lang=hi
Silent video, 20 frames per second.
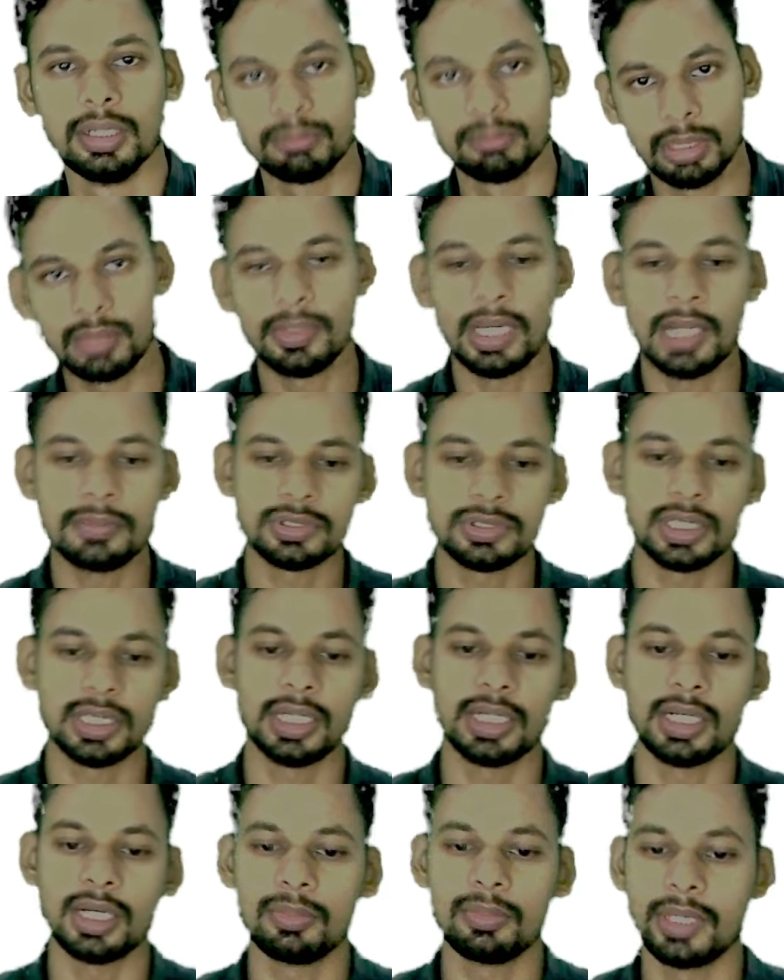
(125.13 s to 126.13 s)
फिर मैं आपसे
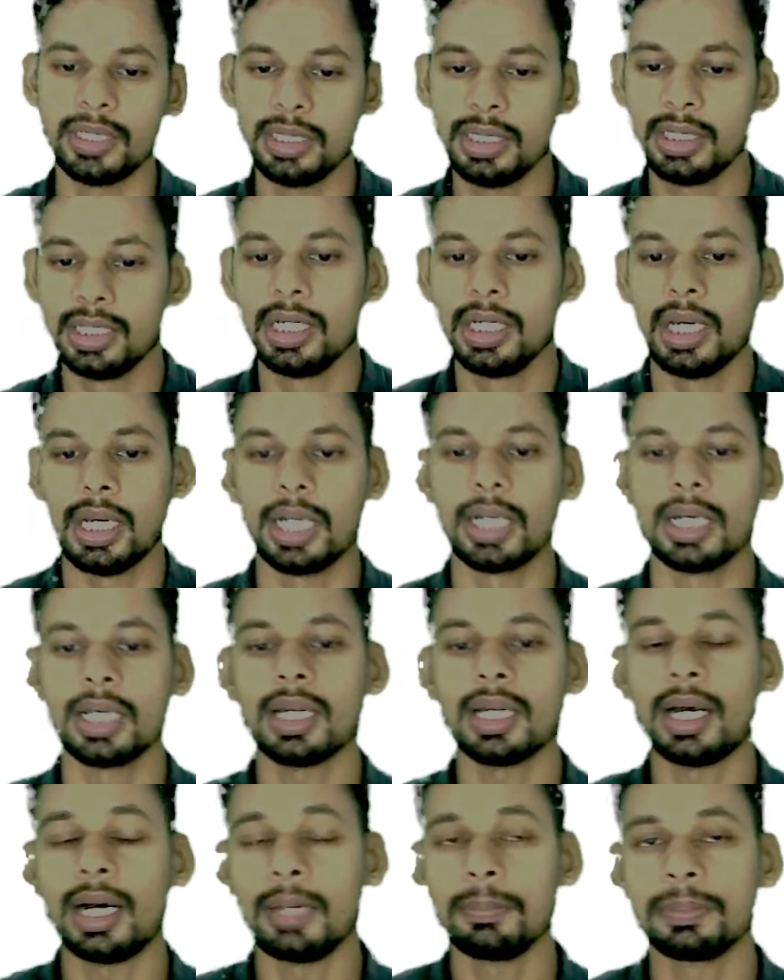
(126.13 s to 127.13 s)
कह रहा हूँ भाई अगर
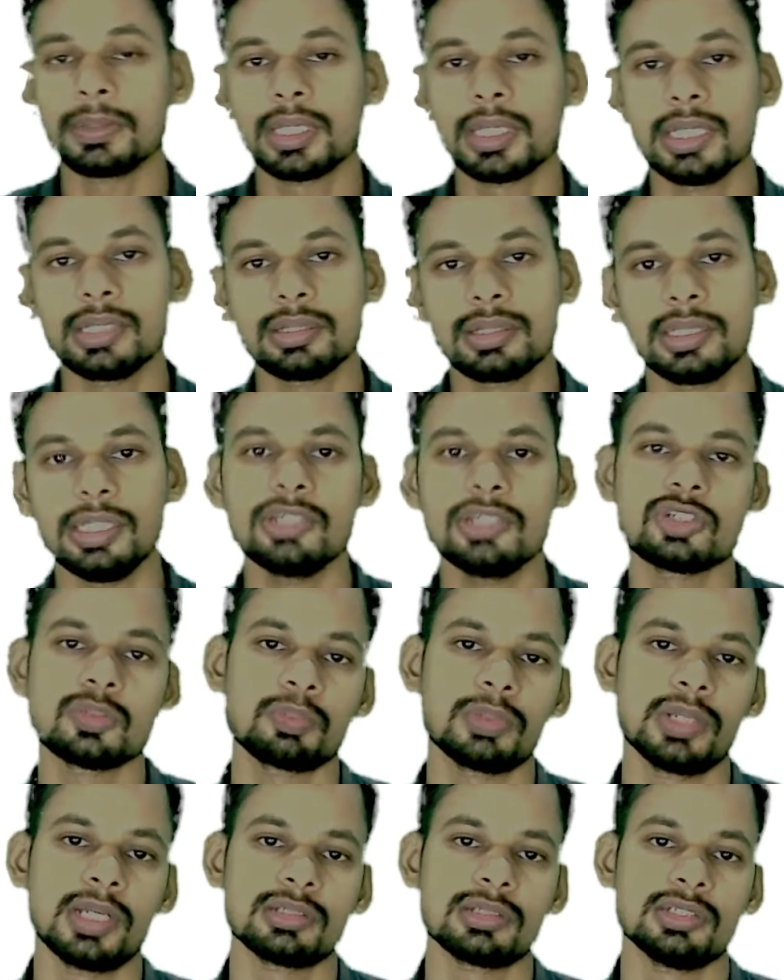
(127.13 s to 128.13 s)
आपके तीस
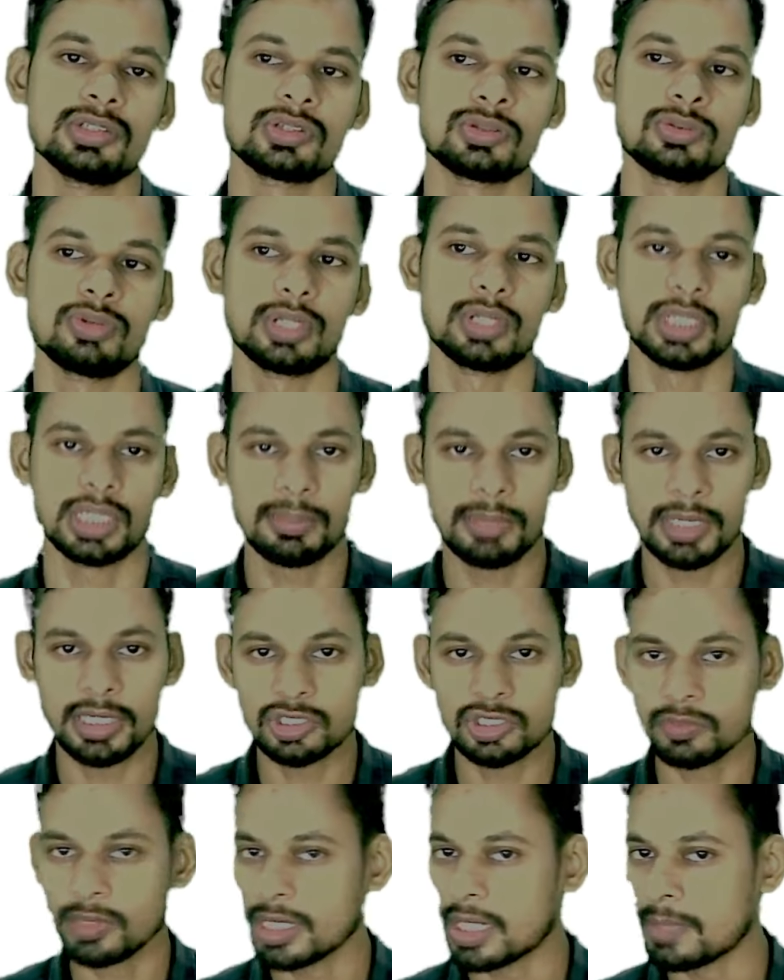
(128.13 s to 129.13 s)
प्लस स्कोर देखिए भाई
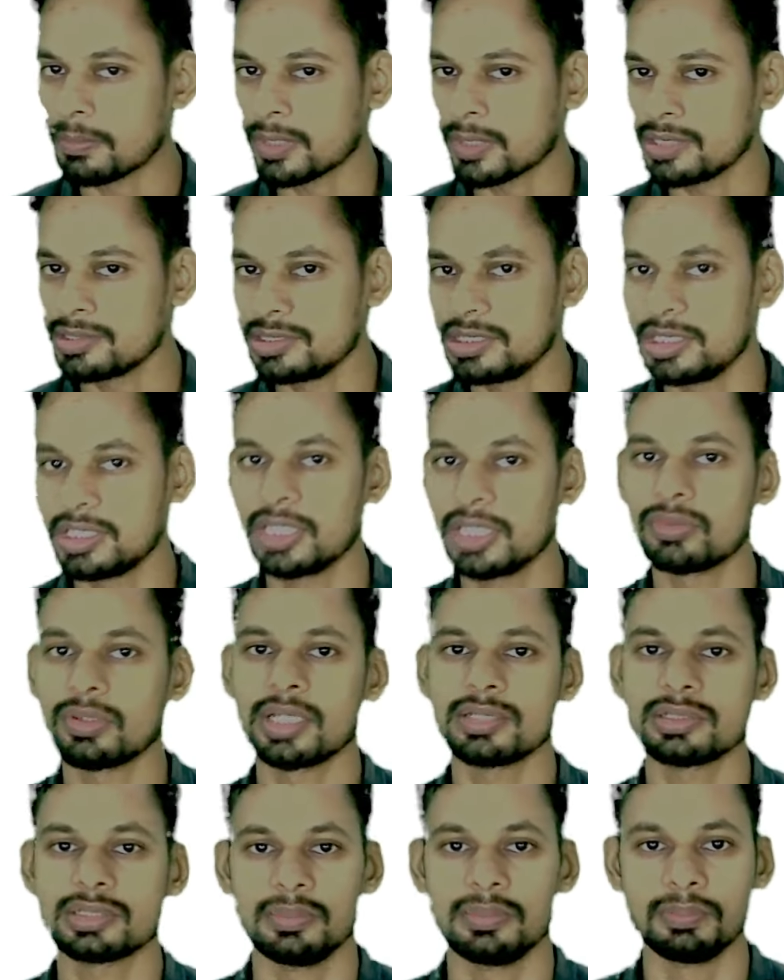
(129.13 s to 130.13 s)
इस बार आपका जी के
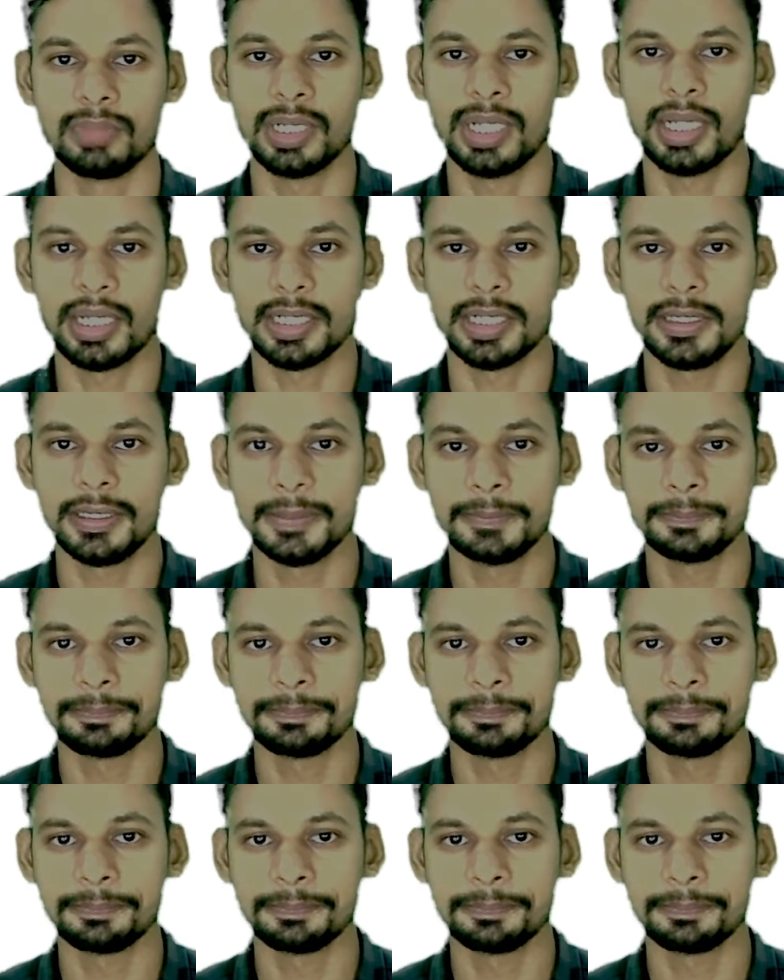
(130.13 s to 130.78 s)
थोड़ा सिंपल आ रही है